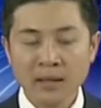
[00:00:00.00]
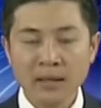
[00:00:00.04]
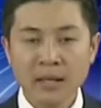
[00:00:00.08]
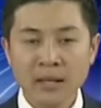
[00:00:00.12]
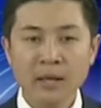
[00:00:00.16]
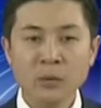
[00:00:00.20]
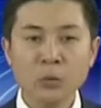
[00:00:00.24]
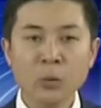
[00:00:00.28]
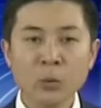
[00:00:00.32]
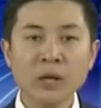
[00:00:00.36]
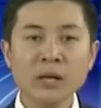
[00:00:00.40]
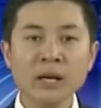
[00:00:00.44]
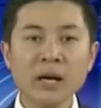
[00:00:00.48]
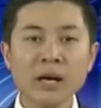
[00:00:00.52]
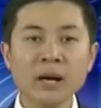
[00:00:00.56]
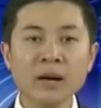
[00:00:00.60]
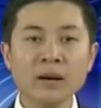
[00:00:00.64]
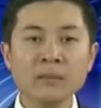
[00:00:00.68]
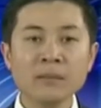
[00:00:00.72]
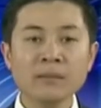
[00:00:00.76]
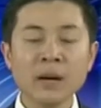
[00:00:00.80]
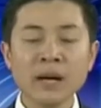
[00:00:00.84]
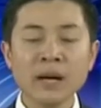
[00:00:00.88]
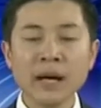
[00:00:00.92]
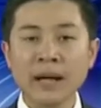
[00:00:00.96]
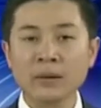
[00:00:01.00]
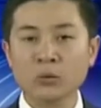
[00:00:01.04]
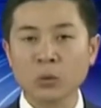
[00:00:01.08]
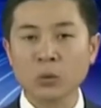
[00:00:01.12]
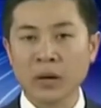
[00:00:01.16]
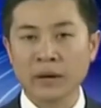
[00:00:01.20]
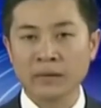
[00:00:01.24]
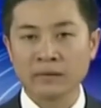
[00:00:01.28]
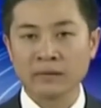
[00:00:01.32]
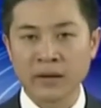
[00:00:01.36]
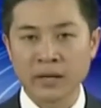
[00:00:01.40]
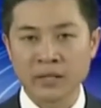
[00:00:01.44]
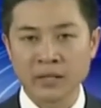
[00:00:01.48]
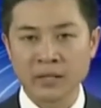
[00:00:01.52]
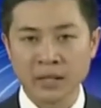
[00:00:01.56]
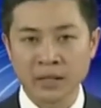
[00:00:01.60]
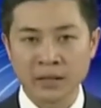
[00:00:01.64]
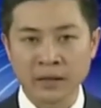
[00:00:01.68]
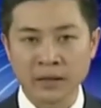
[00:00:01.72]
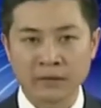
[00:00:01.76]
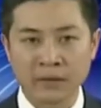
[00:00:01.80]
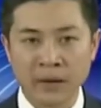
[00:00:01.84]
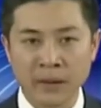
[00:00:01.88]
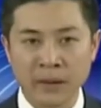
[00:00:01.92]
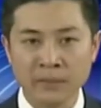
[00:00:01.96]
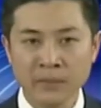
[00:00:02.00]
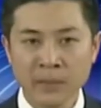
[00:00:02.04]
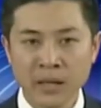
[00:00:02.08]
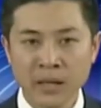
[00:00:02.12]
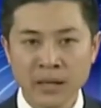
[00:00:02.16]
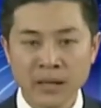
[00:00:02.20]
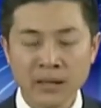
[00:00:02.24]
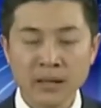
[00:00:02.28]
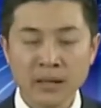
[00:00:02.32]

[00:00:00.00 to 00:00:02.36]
thì nguy cơ mất an toàn vệ sinh thực phẩm